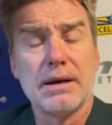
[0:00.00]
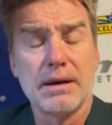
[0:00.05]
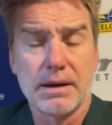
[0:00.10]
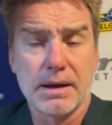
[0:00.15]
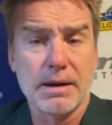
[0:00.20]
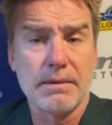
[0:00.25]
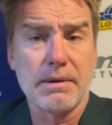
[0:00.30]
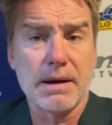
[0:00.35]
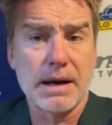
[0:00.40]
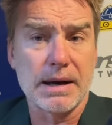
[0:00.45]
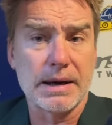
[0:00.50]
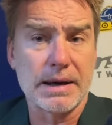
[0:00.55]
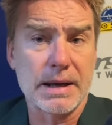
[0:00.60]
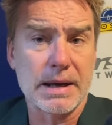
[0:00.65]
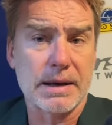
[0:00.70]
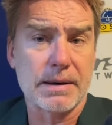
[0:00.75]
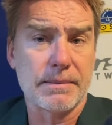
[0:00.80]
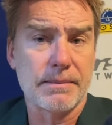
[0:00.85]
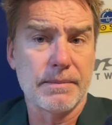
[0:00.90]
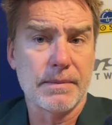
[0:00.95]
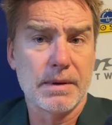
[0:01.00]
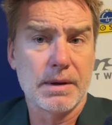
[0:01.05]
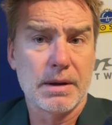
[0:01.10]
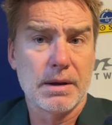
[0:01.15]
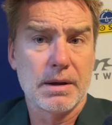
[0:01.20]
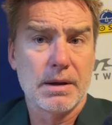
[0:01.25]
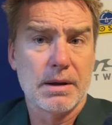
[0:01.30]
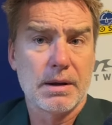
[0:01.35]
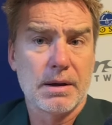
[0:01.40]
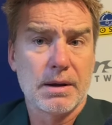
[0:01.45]
el que va a ganar
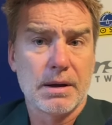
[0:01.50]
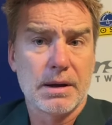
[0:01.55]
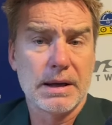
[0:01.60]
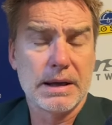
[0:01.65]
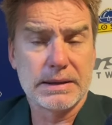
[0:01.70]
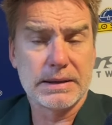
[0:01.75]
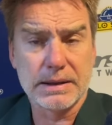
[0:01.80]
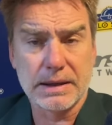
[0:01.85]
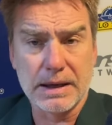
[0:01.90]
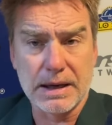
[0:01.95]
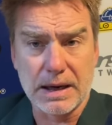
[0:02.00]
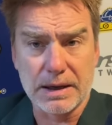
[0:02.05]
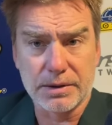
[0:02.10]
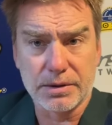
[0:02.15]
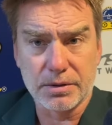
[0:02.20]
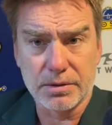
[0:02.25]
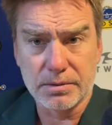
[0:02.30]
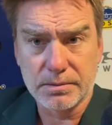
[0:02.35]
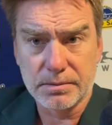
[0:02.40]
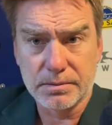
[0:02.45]
es el gallo.